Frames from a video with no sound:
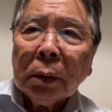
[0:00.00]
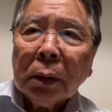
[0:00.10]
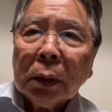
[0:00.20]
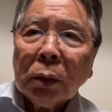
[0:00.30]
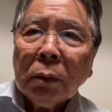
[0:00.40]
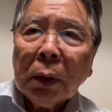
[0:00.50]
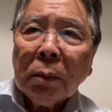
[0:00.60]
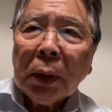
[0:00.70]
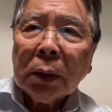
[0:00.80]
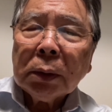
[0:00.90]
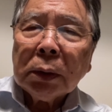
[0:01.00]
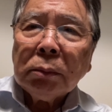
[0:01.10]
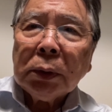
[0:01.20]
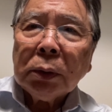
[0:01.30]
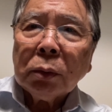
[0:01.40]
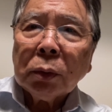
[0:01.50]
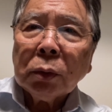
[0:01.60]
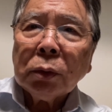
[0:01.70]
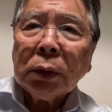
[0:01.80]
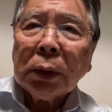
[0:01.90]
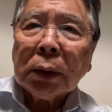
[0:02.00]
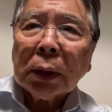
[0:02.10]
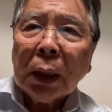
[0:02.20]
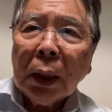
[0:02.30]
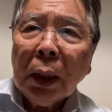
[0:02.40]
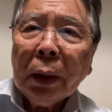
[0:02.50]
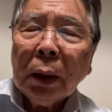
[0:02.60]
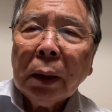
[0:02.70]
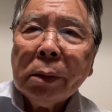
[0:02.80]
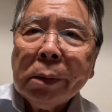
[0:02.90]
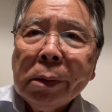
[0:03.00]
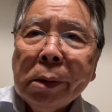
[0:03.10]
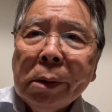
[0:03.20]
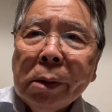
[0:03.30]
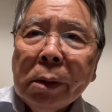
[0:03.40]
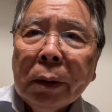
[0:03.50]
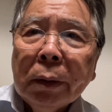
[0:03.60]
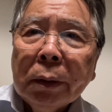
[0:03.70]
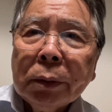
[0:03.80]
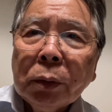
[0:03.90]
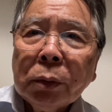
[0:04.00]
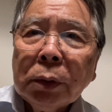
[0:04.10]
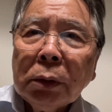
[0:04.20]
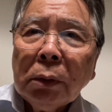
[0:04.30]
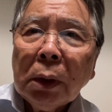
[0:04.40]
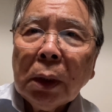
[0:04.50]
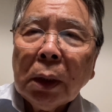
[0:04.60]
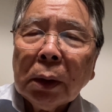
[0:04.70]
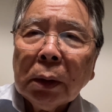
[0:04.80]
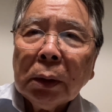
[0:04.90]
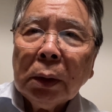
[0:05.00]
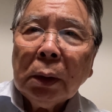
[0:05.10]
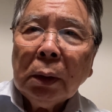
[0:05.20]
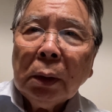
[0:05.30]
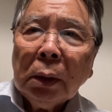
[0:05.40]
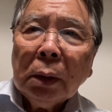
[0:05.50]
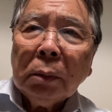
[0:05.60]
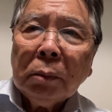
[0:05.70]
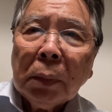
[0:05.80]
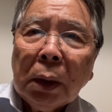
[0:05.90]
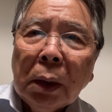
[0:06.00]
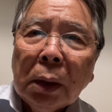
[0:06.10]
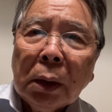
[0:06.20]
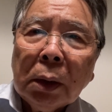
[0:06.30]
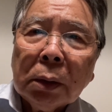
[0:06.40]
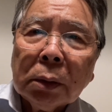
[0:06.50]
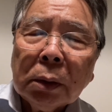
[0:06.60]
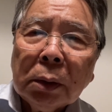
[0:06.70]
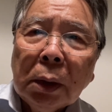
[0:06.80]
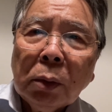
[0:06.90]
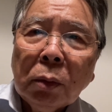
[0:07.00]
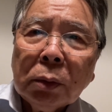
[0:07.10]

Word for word: あとはまあ睡眠と食事ですがね食事はまあねこう